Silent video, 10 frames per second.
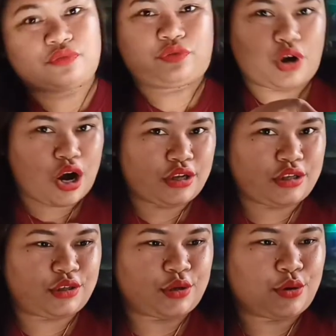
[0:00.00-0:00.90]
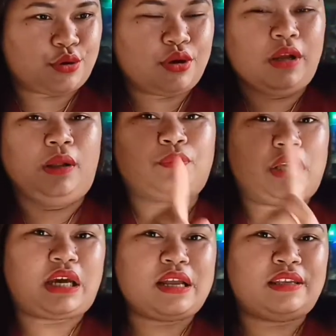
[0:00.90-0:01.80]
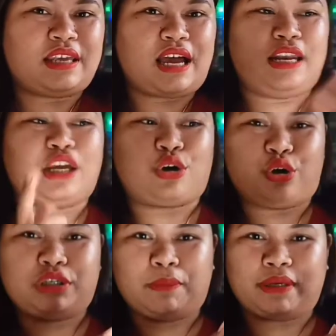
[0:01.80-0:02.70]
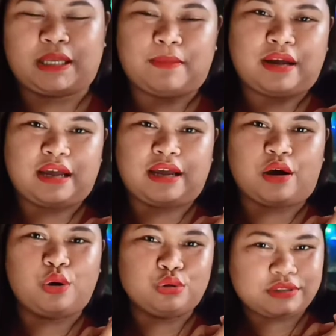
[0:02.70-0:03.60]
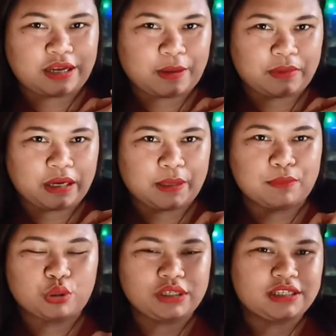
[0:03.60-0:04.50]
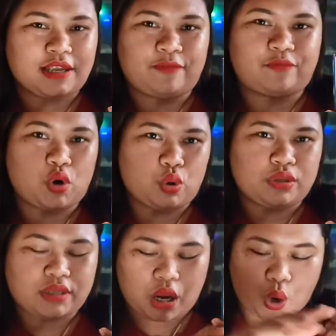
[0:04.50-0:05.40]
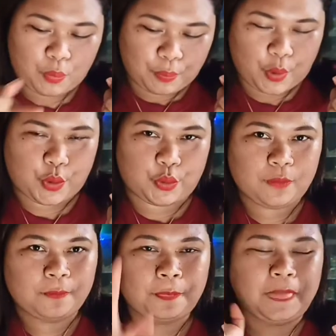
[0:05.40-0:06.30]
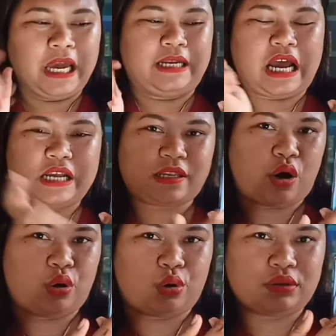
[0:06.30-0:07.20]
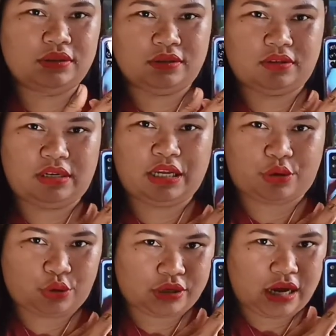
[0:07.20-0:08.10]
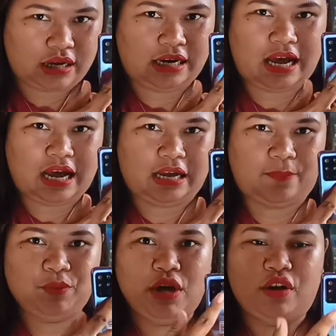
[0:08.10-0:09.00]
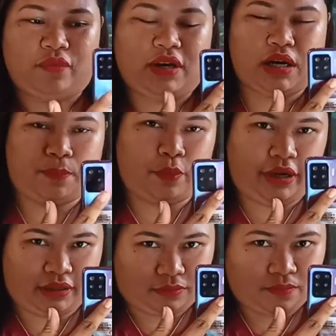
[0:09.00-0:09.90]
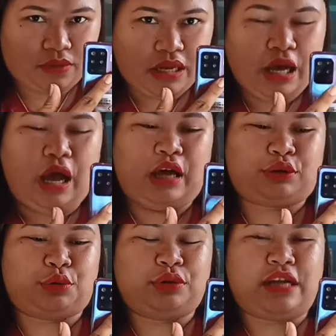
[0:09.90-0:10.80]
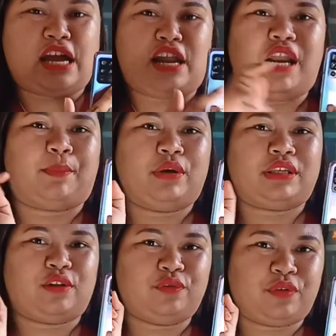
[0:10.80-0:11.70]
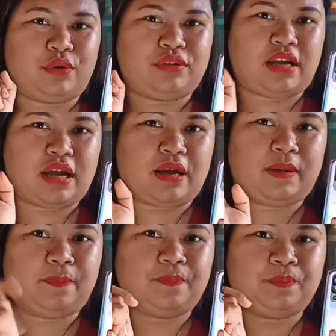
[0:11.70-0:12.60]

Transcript: front so gikan sa likod di ba sa mga old nga mga models sa phone sa Oppo nasa old likod ang ilahang fingerprint Ang hangtod nga na sa phone nga